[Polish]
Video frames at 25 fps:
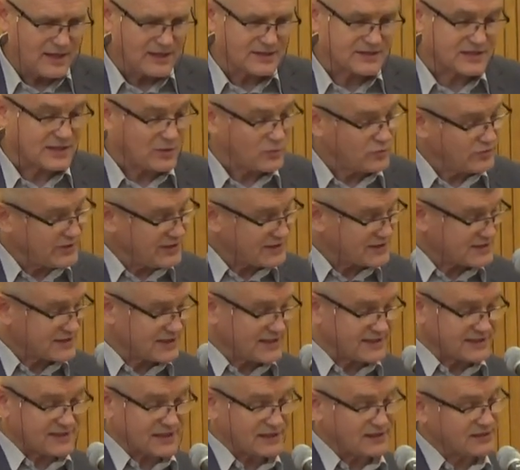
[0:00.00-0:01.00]
Żałujesz,
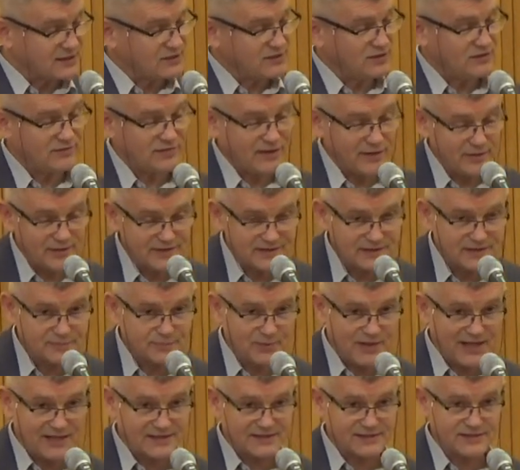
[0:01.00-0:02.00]
że zrezygnowałeś z
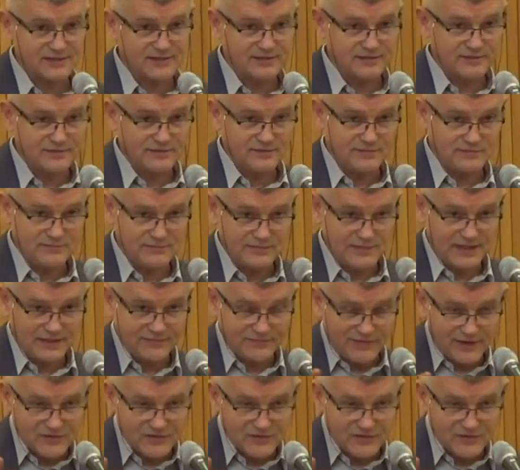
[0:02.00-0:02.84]
pracy nad